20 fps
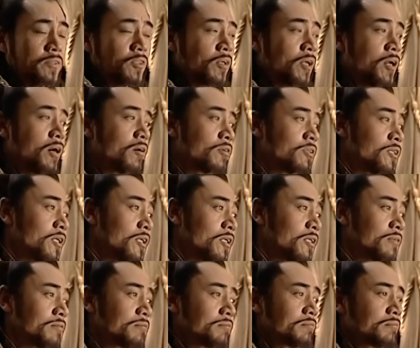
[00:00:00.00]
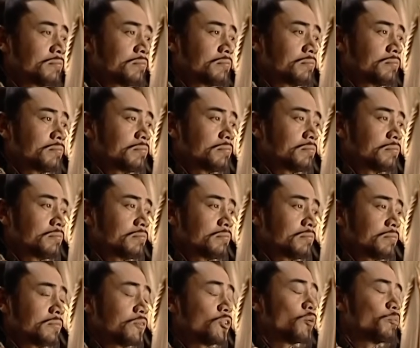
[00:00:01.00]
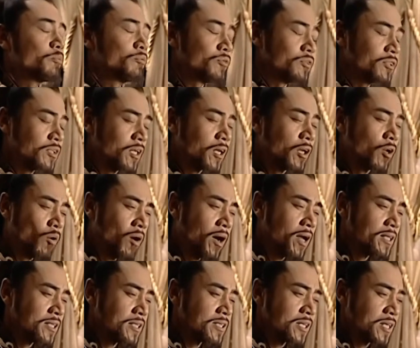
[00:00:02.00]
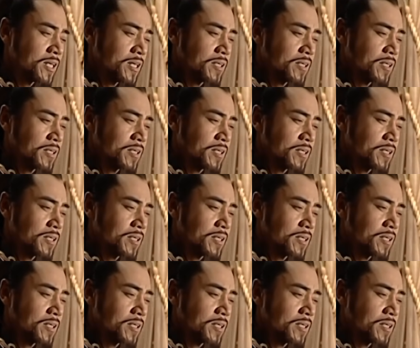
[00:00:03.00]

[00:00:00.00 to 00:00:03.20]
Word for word: 就老成，就不惹乱子。